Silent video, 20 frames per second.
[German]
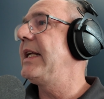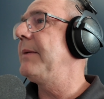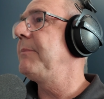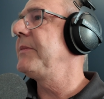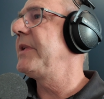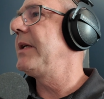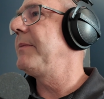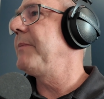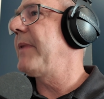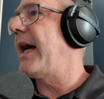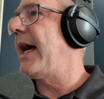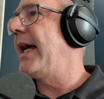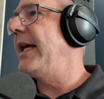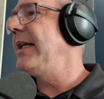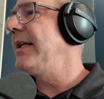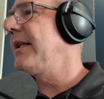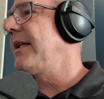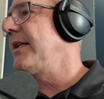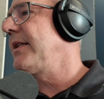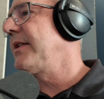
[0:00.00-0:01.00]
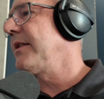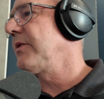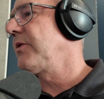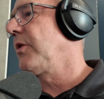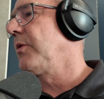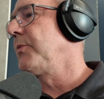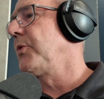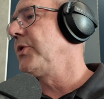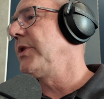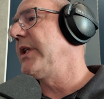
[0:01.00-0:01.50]
neben dem eigentlichen
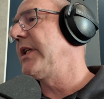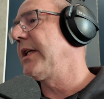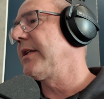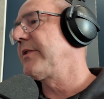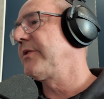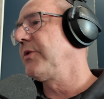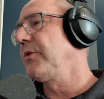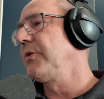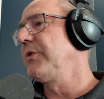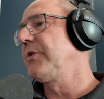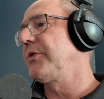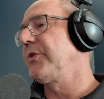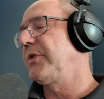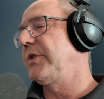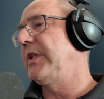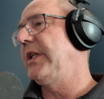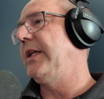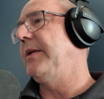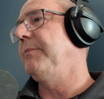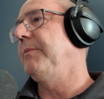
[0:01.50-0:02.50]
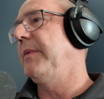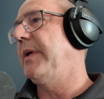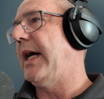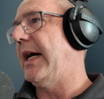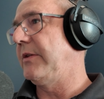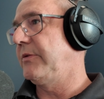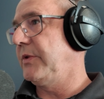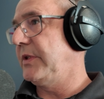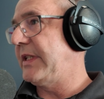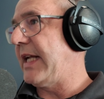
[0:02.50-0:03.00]
Kommunikationssystem,
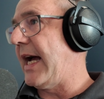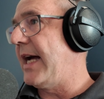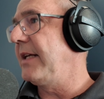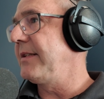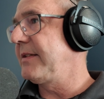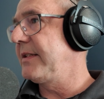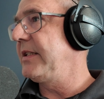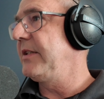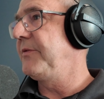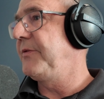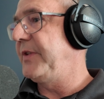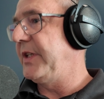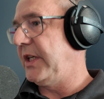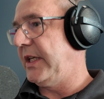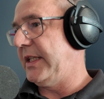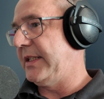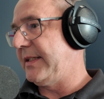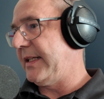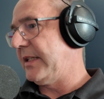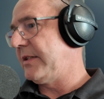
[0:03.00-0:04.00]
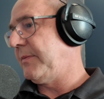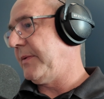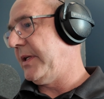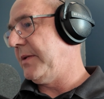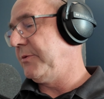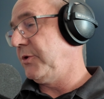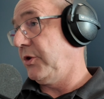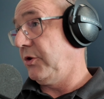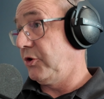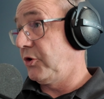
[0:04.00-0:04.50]
also da sind wir, ich sag
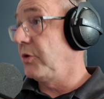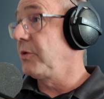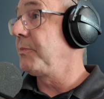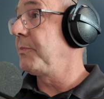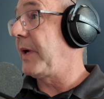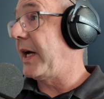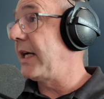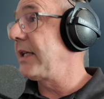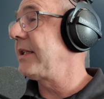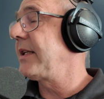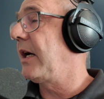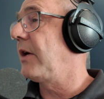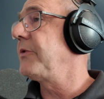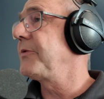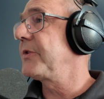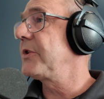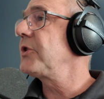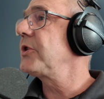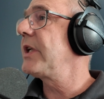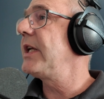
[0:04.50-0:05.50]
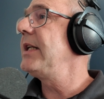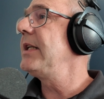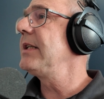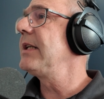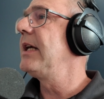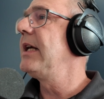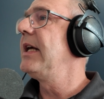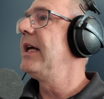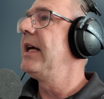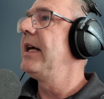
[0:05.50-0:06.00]
mal, schon breit aufgestellt,
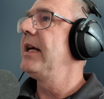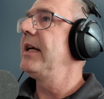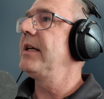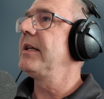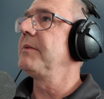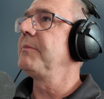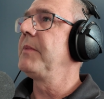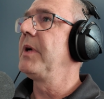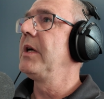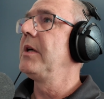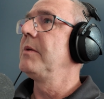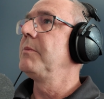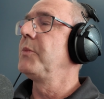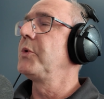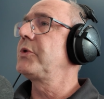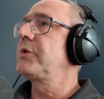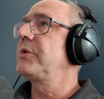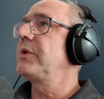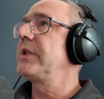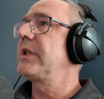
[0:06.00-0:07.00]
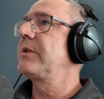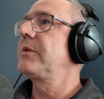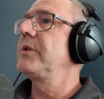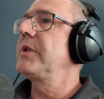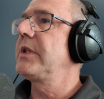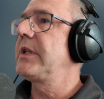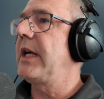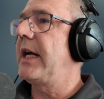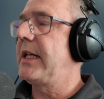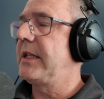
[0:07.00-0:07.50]
mhm. ähm, musst du
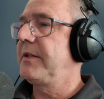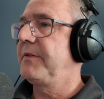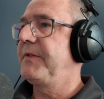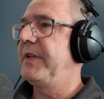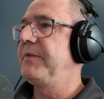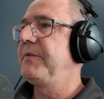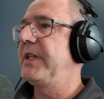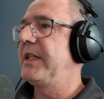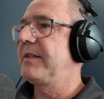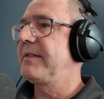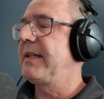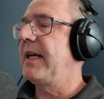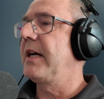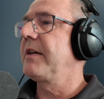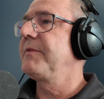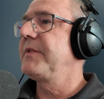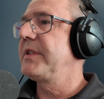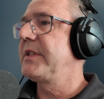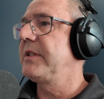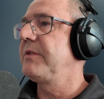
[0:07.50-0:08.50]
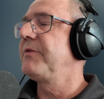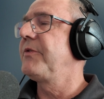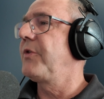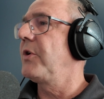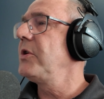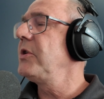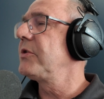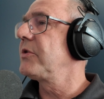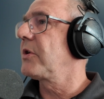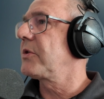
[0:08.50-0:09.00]
natürlich, als wenn wir jetzt sagen, wir sind
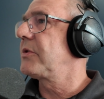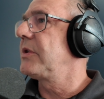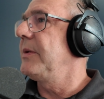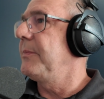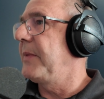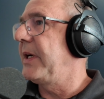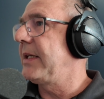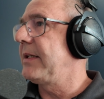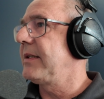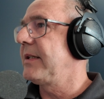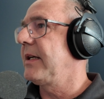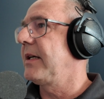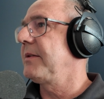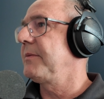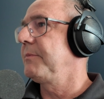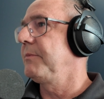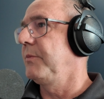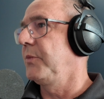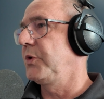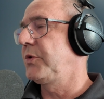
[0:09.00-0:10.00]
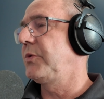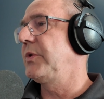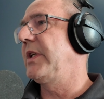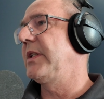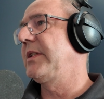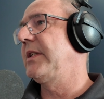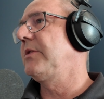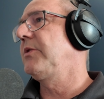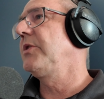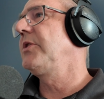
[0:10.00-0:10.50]
Vollsortimenter, musst du
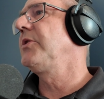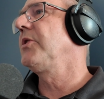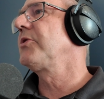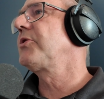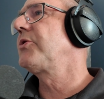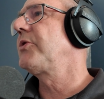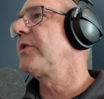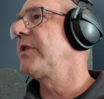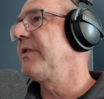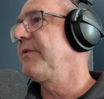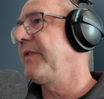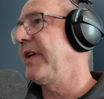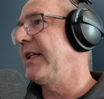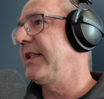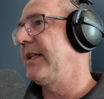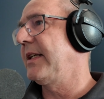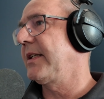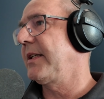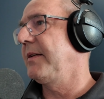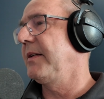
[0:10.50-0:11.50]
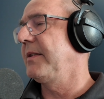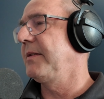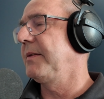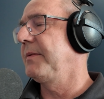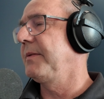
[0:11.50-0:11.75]
das natürlich noch ein Stückchen weiter